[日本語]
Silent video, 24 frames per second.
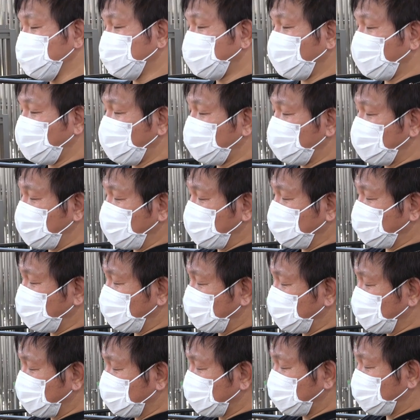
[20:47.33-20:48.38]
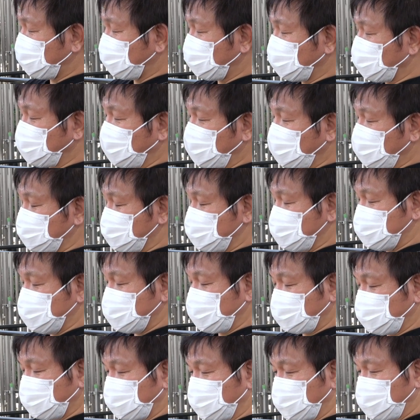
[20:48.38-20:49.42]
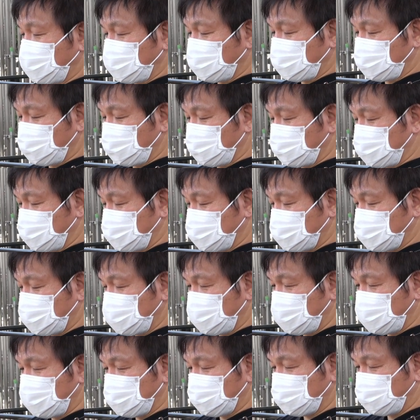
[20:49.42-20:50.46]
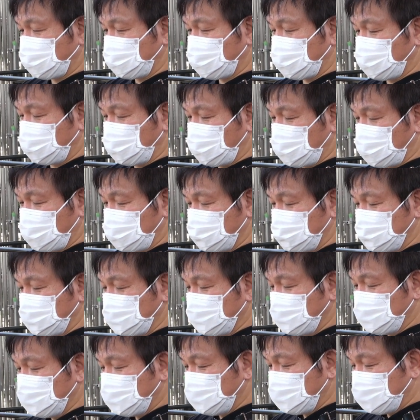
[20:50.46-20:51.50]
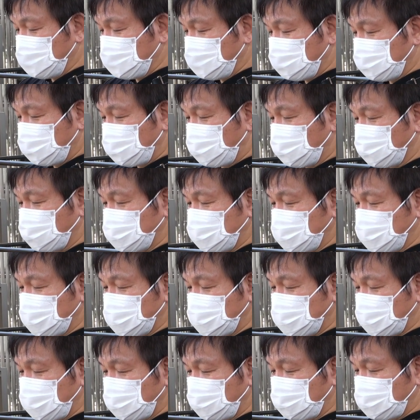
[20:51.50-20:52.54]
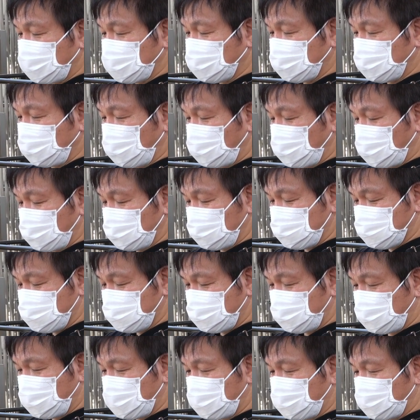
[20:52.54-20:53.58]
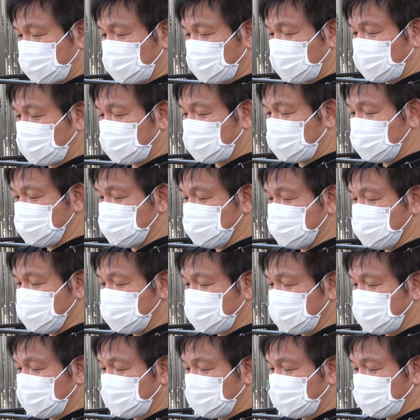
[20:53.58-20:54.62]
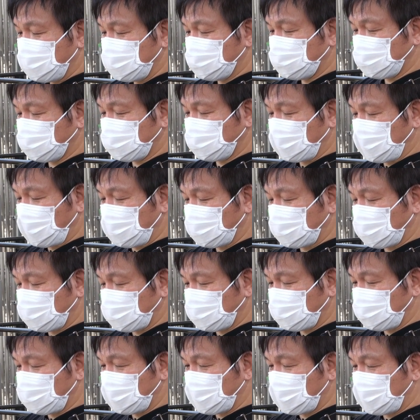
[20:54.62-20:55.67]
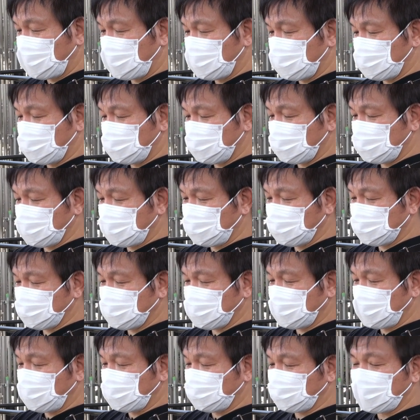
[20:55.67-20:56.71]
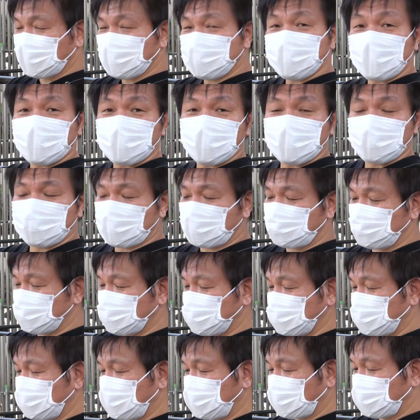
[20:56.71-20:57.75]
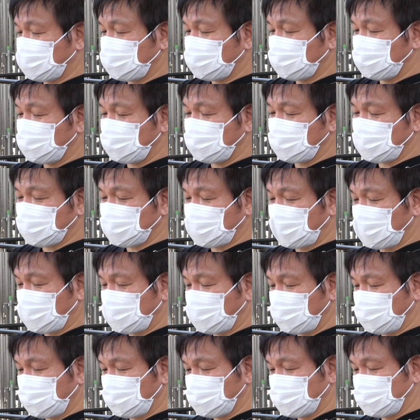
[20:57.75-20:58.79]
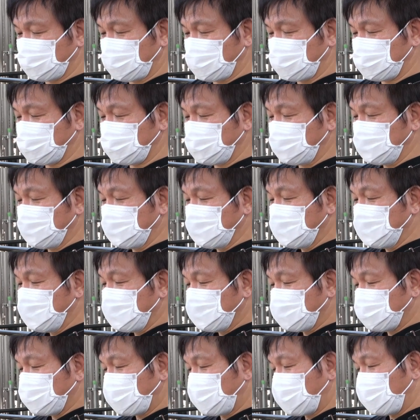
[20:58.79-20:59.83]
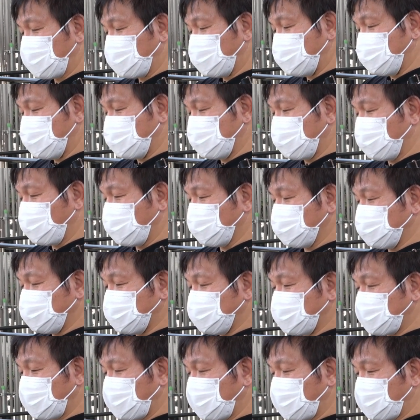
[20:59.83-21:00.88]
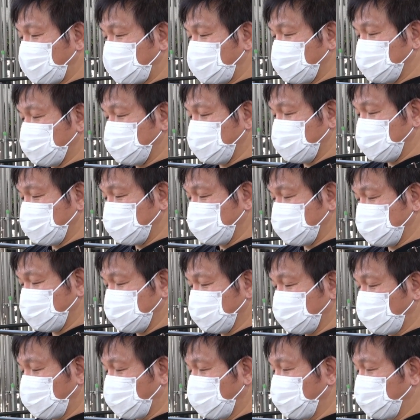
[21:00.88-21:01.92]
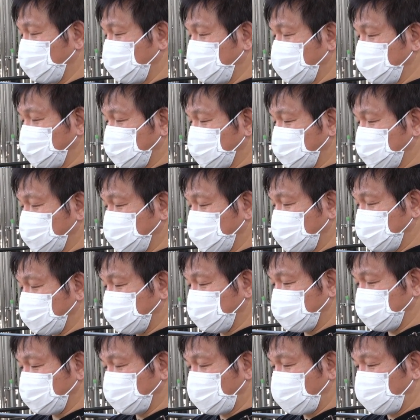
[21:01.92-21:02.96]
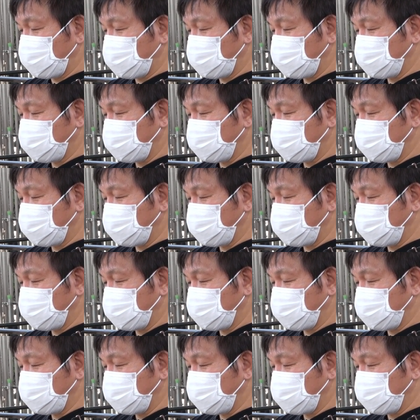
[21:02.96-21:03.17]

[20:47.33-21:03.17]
秒前はここにありましたとなっておりますさあそれでは更新してみましょうこれをね、まあ、ちょっとやり方わからん違う間違ってるかもしれないけど僕は再起動します再起動して地図を見るにすると